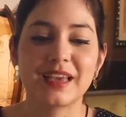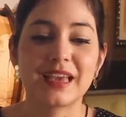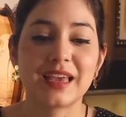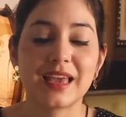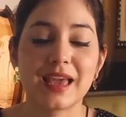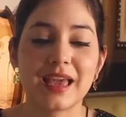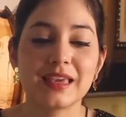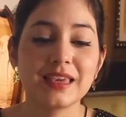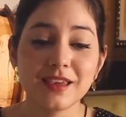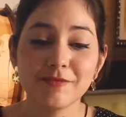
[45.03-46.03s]

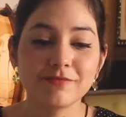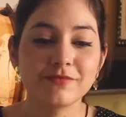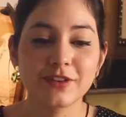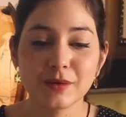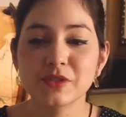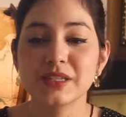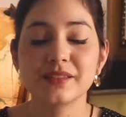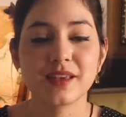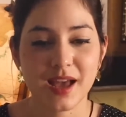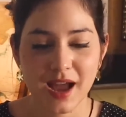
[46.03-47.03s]
É... e vamos
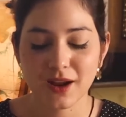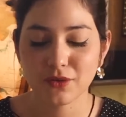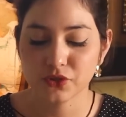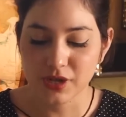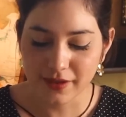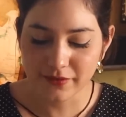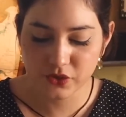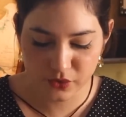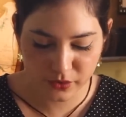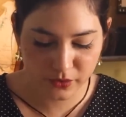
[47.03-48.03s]
encerrar com chave
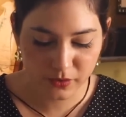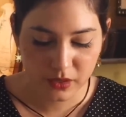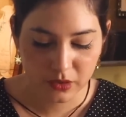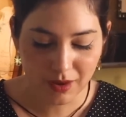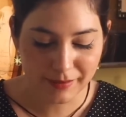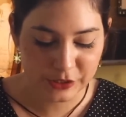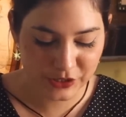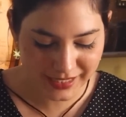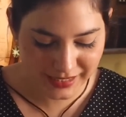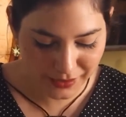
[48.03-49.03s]
de ouro uma
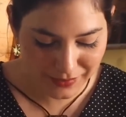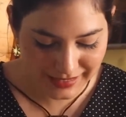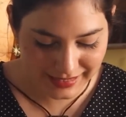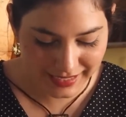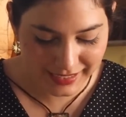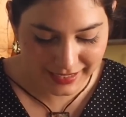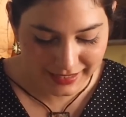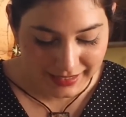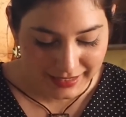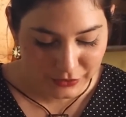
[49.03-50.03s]
meditação
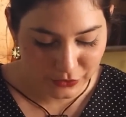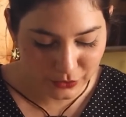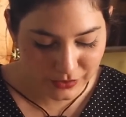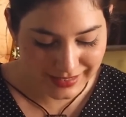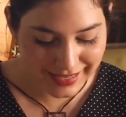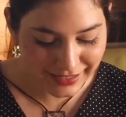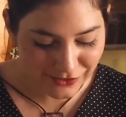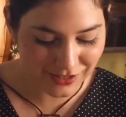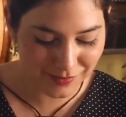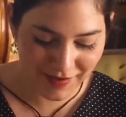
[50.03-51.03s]
acerca dos
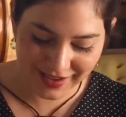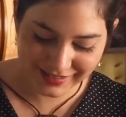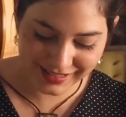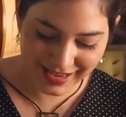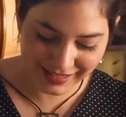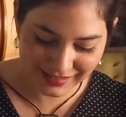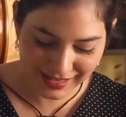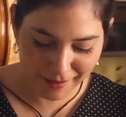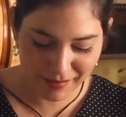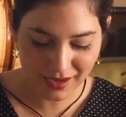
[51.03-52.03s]
grandes bens que
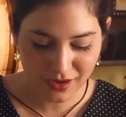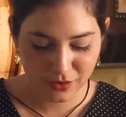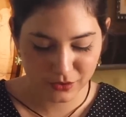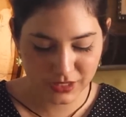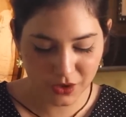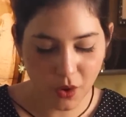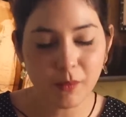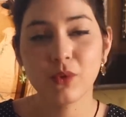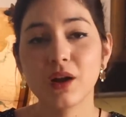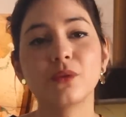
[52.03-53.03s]
recebem os que
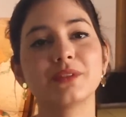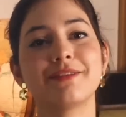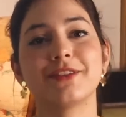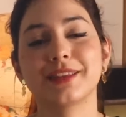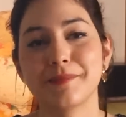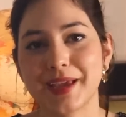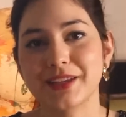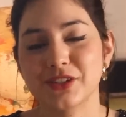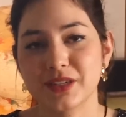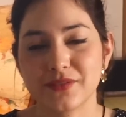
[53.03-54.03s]
comungam
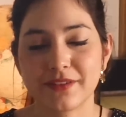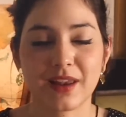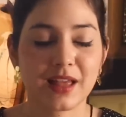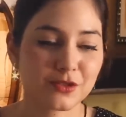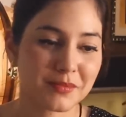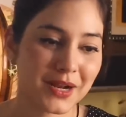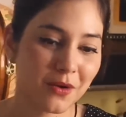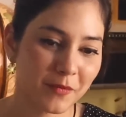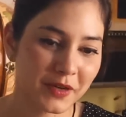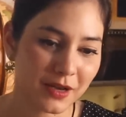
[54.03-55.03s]
devotamente. A gente vai falar sobre a
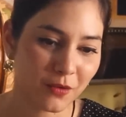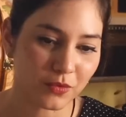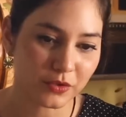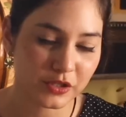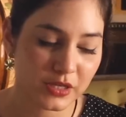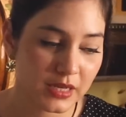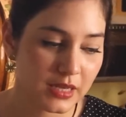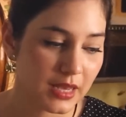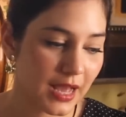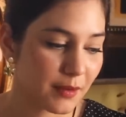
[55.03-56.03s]
comunhão hoje
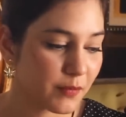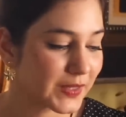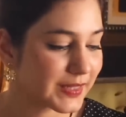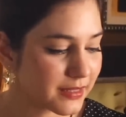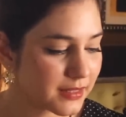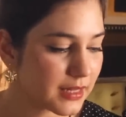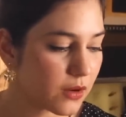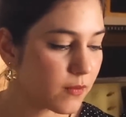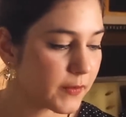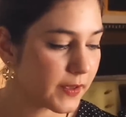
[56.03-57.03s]
a importância da
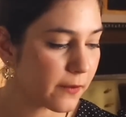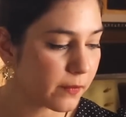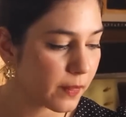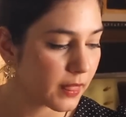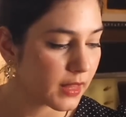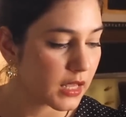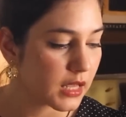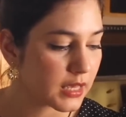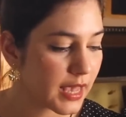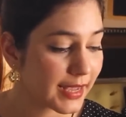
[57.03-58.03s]
comunhão,
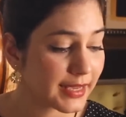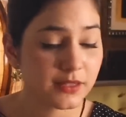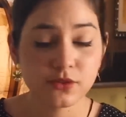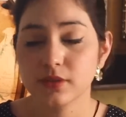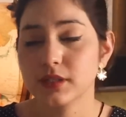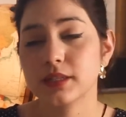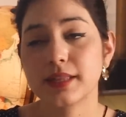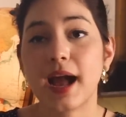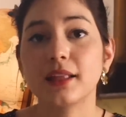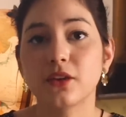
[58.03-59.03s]
que é Cristo que se
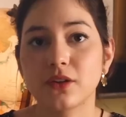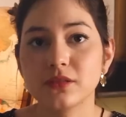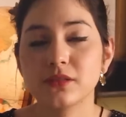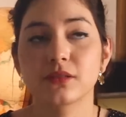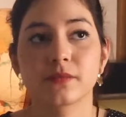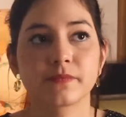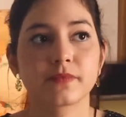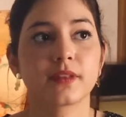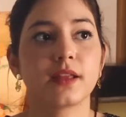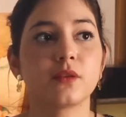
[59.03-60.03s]
dá a nós,
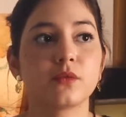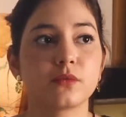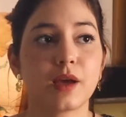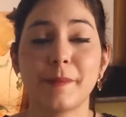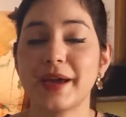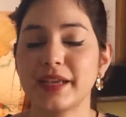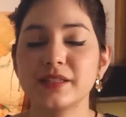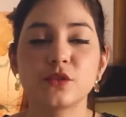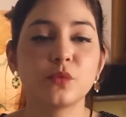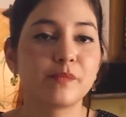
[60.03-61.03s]
né, na
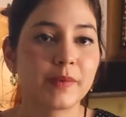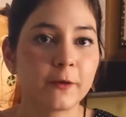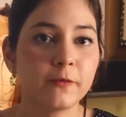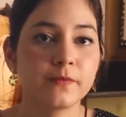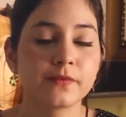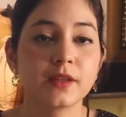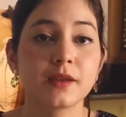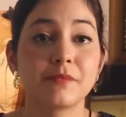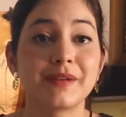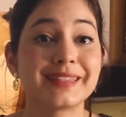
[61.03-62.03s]
aparência do pão,
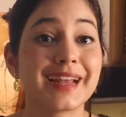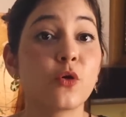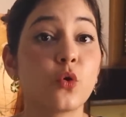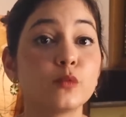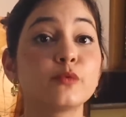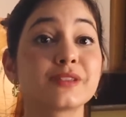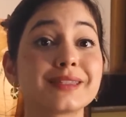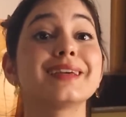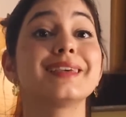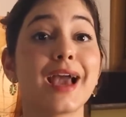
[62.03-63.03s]
mas é corpo,
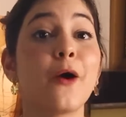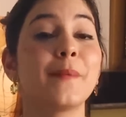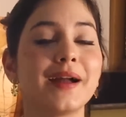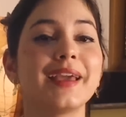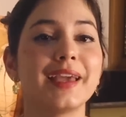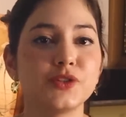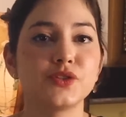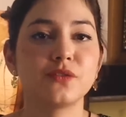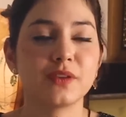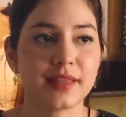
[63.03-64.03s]
sangue, alma e
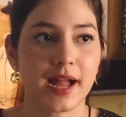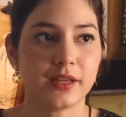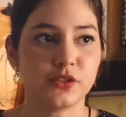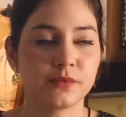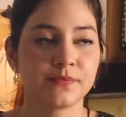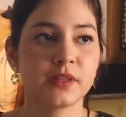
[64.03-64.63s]
divindade.